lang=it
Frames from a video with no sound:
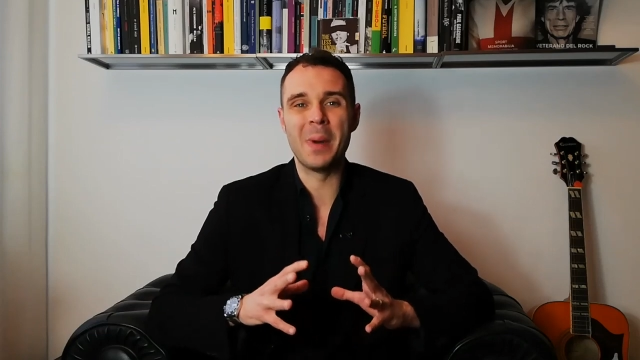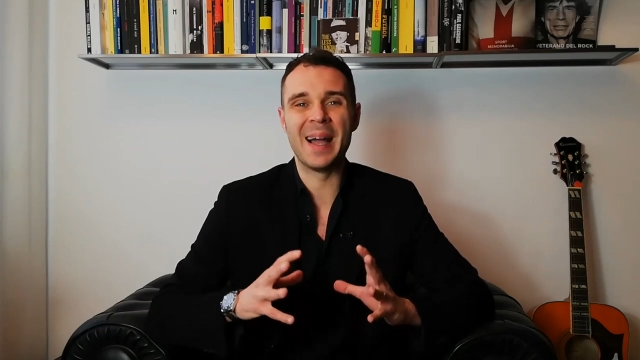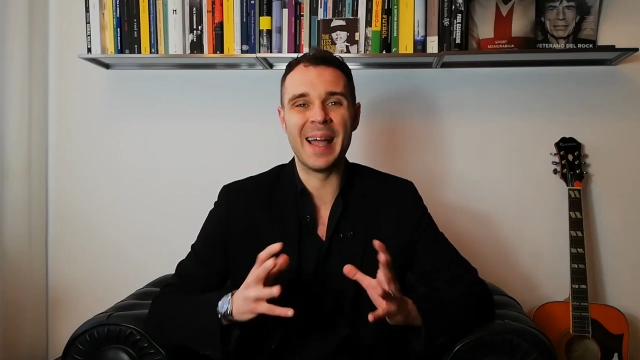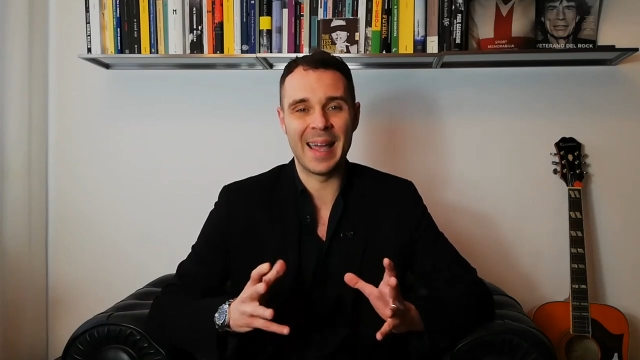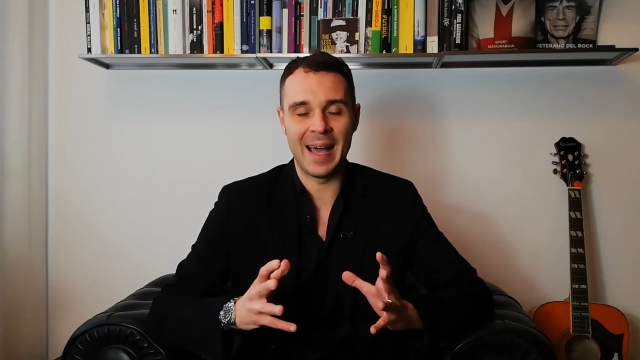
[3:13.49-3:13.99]

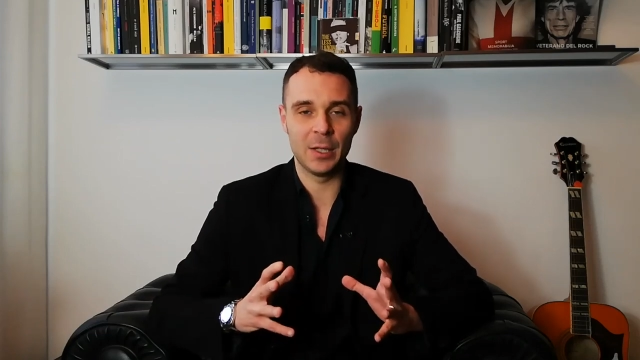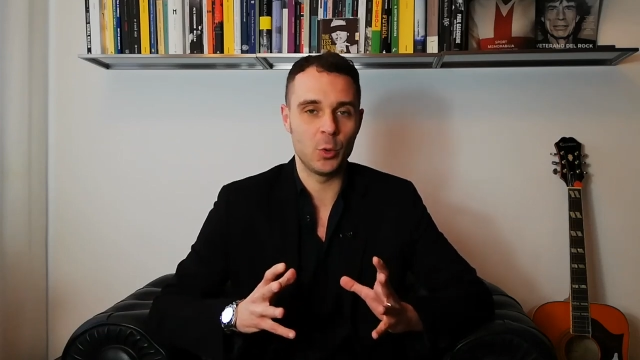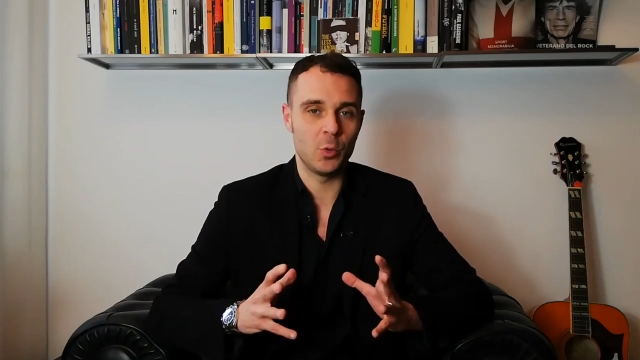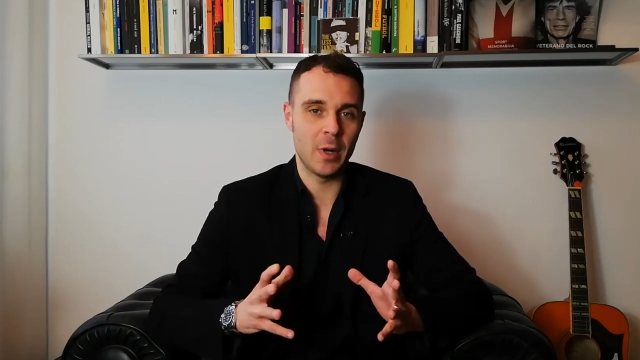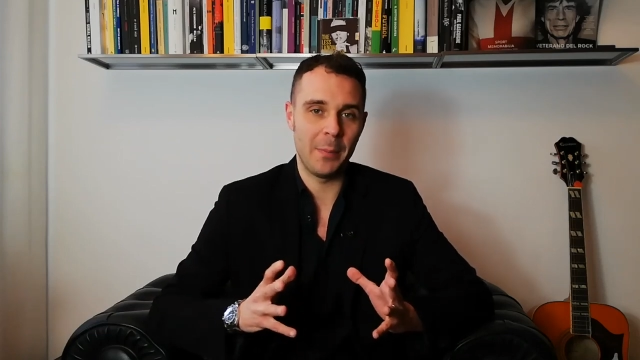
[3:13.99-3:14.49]

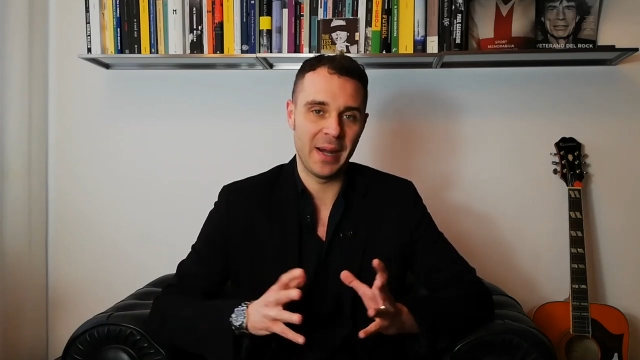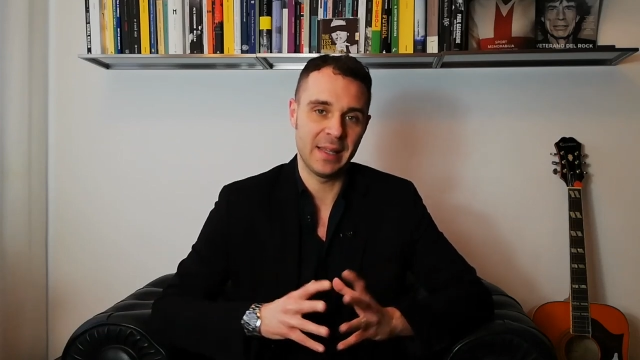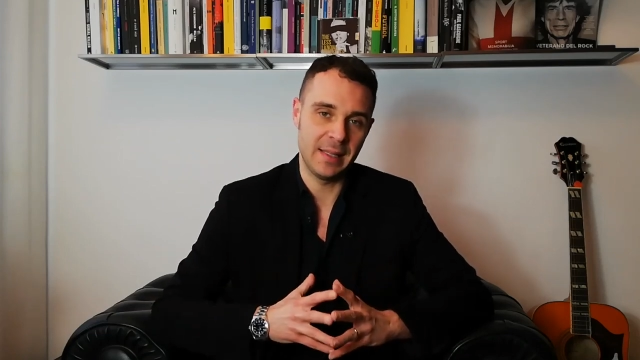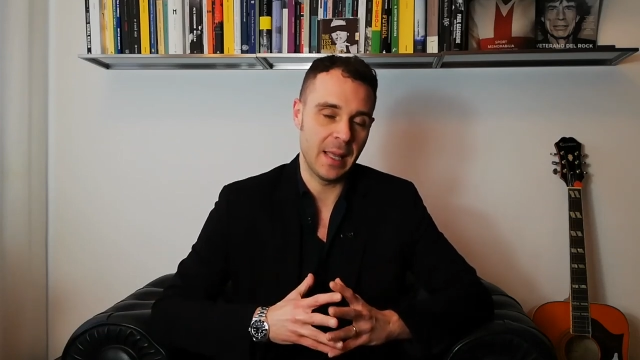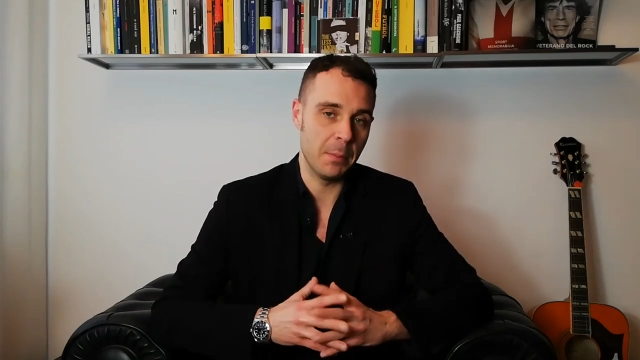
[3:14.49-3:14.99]
mancato in una
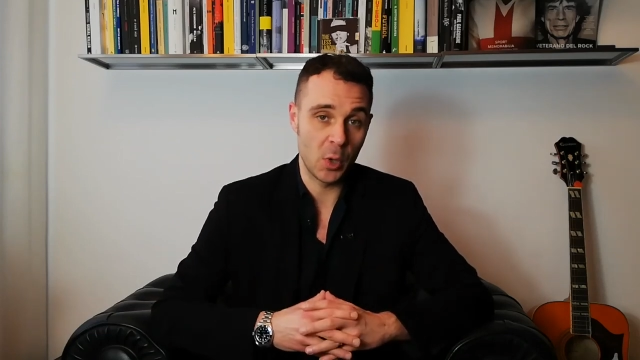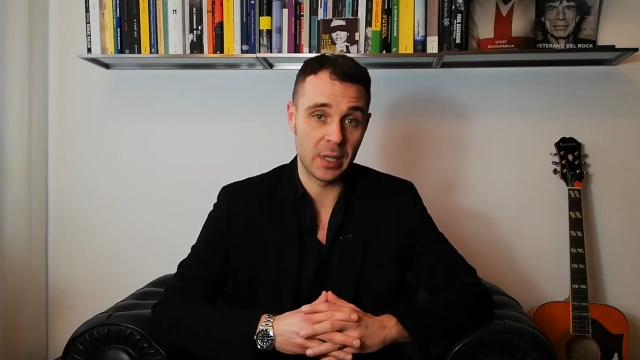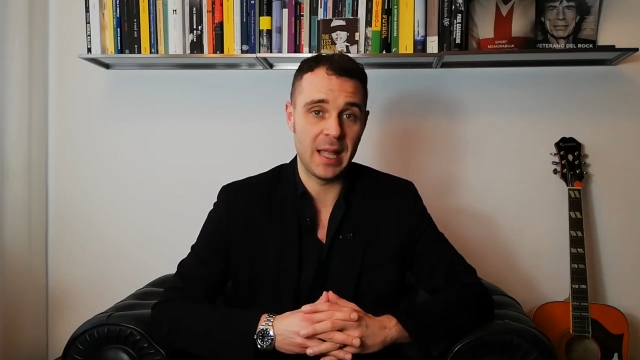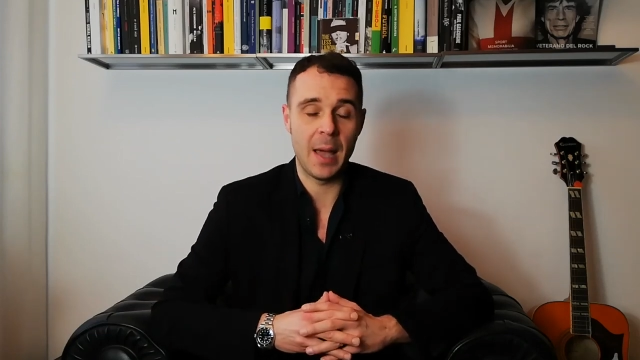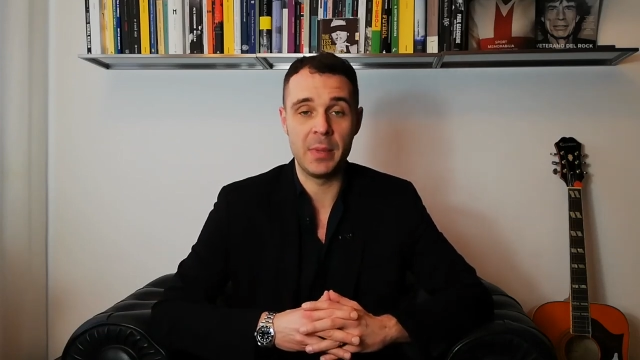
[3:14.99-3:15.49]
partita
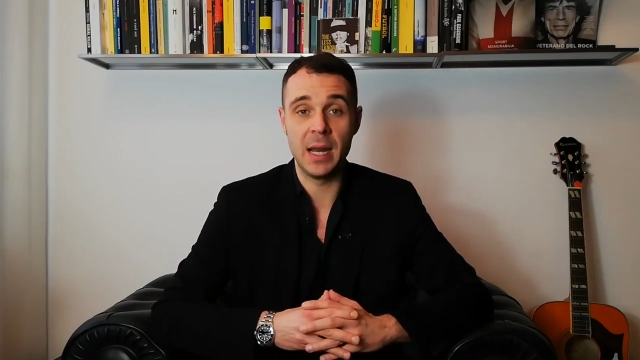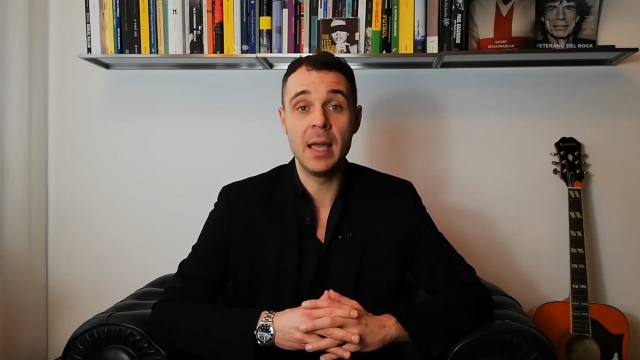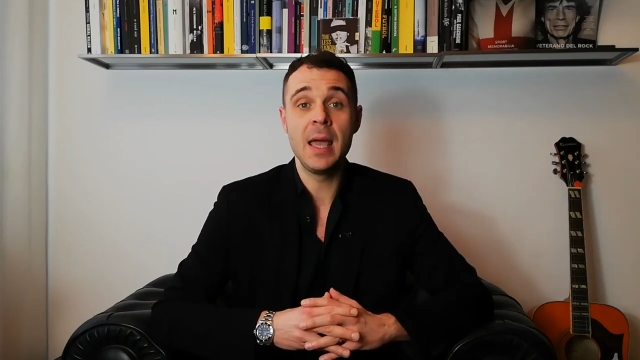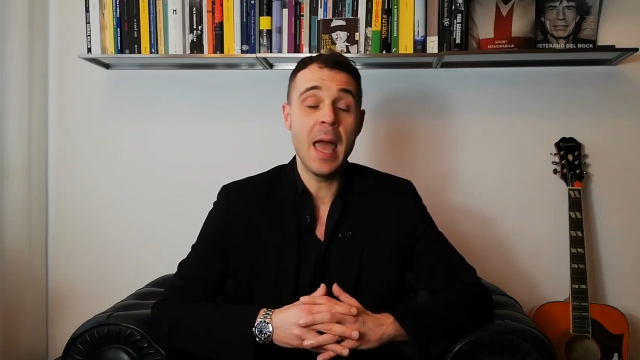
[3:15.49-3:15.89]
abbordabile,